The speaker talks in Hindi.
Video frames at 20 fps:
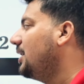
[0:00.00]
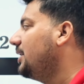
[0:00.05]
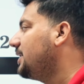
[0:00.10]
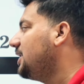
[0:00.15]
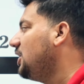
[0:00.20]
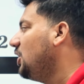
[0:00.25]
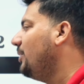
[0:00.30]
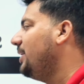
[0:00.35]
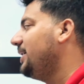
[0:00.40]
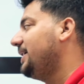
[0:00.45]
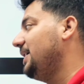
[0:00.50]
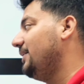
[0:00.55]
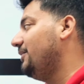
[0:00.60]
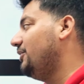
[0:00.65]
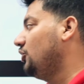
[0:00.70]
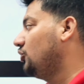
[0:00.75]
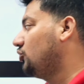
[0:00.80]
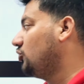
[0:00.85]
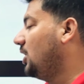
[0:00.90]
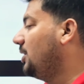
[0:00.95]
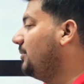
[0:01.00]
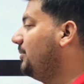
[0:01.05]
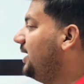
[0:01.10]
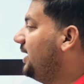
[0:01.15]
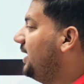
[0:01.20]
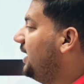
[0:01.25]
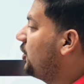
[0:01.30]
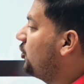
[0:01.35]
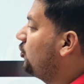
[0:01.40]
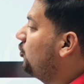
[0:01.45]
रन किए हुए डेवन कॉन भी
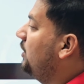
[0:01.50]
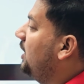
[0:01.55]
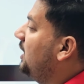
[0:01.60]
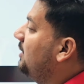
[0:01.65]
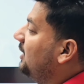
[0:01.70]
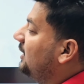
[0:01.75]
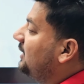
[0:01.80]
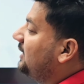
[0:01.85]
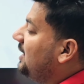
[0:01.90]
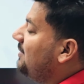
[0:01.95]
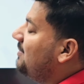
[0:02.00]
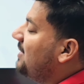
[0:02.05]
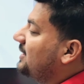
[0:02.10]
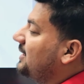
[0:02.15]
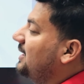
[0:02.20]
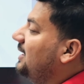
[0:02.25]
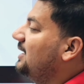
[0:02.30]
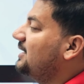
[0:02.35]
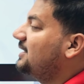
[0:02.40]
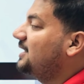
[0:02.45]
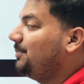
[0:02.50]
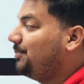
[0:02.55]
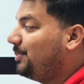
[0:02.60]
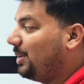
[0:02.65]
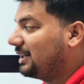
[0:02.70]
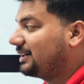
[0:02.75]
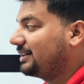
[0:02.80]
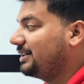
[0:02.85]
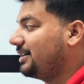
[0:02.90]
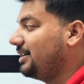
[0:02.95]
हेड टू हेड में तीन मैच खेले सिर्फ
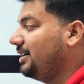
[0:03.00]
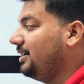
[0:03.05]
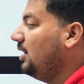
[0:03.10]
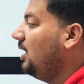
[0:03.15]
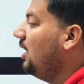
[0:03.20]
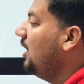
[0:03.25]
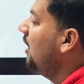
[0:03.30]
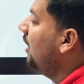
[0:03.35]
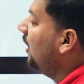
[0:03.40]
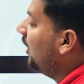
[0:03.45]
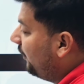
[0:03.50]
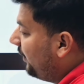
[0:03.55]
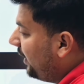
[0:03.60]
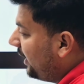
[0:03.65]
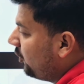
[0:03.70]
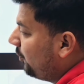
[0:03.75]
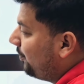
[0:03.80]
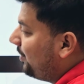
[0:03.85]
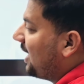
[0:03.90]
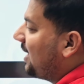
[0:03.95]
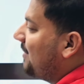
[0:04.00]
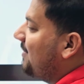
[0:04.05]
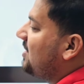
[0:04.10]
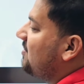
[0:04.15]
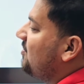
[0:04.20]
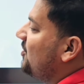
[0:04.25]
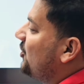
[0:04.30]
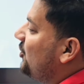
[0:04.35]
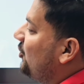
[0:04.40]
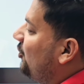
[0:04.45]
बहत्तर रन वेन्यू पे एक मैच
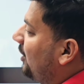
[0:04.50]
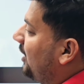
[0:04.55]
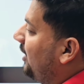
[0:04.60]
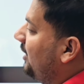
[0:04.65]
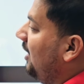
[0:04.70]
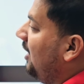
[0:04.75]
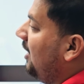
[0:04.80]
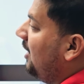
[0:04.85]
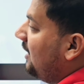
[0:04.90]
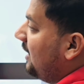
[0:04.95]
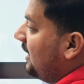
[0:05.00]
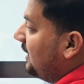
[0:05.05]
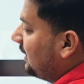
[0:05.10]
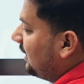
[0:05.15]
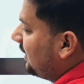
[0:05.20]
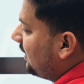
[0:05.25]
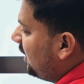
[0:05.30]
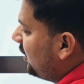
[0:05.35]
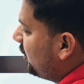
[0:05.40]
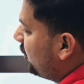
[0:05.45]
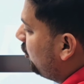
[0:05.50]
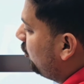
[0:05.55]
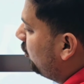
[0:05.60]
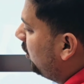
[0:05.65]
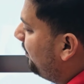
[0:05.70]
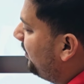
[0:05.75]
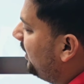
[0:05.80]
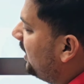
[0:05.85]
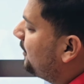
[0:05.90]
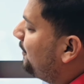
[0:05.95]
में जीरो रन रिसेंटली जीरो
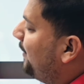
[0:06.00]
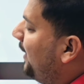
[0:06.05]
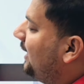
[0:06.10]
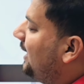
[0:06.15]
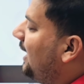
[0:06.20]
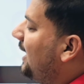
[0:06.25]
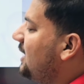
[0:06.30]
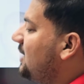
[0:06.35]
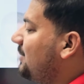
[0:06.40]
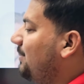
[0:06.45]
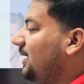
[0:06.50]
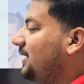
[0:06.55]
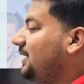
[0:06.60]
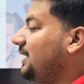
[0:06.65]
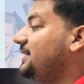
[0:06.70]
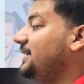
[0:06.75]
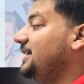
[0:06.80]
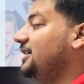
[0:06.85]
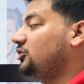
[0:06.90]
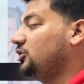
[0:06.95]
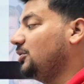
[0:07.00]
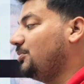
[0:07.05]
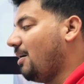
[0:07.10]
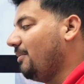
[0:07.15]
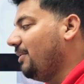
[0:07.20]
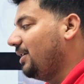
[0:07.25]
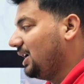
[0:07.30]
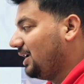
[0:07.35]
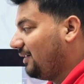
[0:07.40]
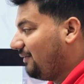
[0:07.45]
बीस पैंतालीस बत्तीस एक सौ
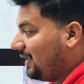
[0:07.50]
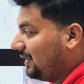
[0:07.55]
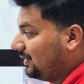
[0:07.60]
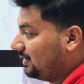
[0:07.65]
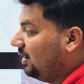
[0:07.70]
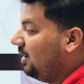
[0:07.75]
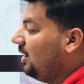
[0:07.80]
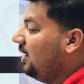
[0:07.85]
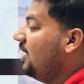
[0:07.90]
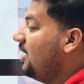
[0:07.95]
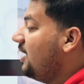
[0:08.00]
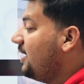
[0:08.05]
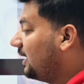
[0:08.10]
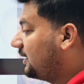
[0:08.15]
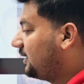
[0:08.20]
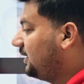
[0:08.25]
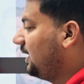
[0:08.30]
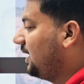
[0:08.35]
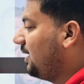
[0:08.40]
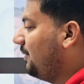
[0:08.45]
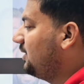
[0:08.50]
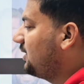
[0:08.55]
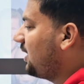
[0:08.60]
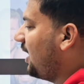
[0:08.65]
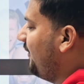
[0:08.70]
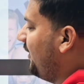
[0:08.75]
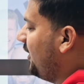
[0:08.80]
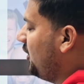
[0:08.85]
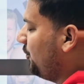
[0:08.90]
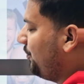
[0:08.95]
बावन नवाद रचिन रविंद्रा
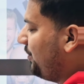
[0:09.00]
वेन्यू